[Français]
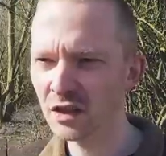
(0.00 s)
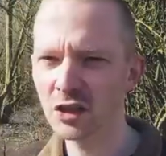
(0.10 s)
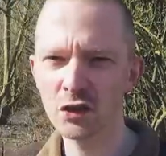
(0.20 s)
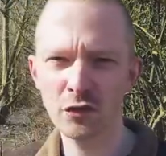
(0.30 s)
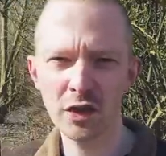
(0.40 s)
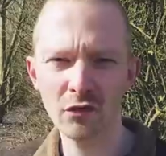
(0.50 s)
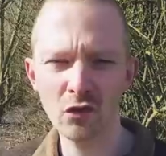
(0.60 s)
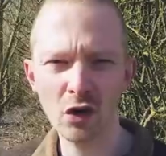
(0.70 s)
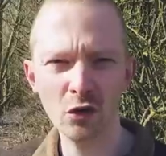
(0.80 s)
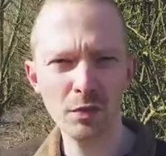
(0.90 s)
je vais
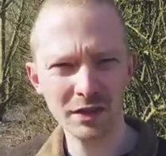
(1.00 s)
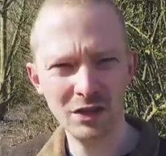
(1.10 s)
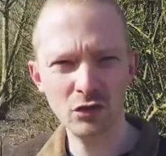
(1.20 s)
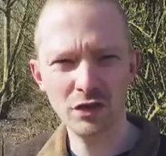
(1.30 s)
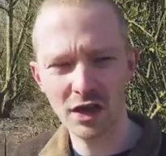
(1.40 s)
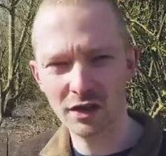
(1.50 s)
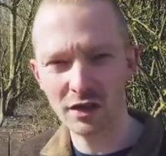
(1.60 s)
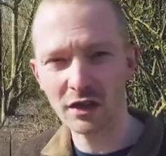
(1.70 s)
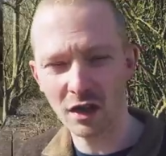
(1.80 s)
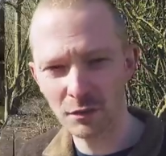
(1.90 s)
avoir une partie du ciel qui est
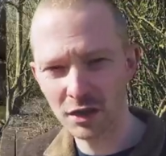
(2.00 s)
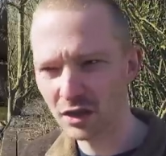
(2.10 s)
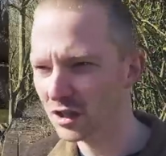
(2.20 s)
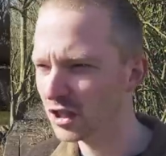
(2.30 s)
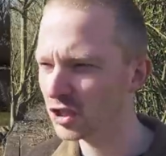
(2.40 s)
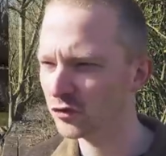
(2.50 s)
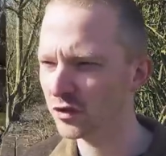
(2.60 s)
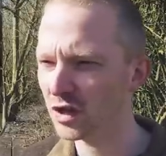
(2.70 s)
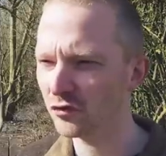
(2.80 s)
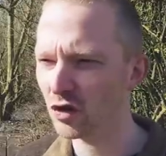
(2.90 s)
cramée et je
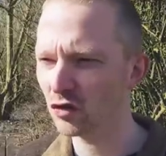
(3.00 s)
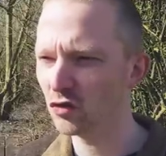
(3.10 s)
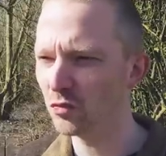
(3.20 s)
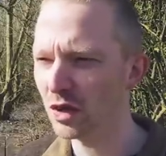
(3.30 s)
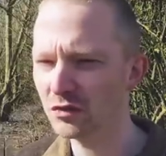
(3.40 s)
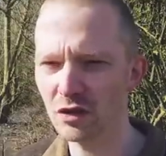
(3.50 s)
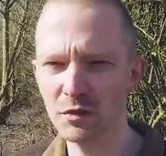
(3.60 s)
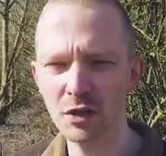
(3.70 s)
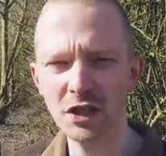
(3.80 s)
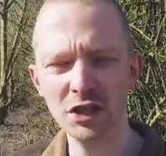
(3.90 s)
vais avoir le bas de
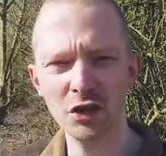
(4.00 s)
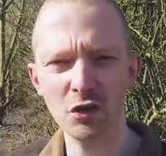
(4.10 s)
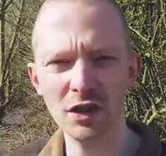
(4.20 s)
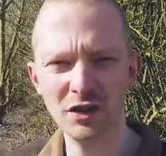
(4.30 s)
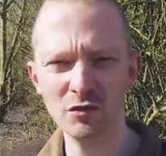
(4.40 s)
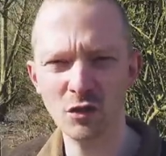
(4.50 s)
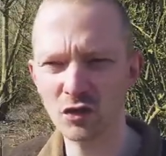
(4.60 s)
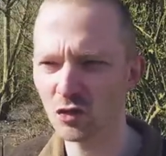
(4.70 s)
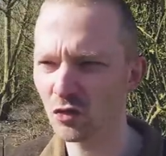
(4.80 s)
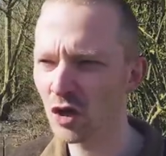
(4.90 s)
l'image qui est relativement
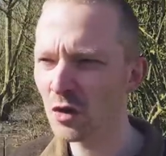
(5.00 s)
sombre.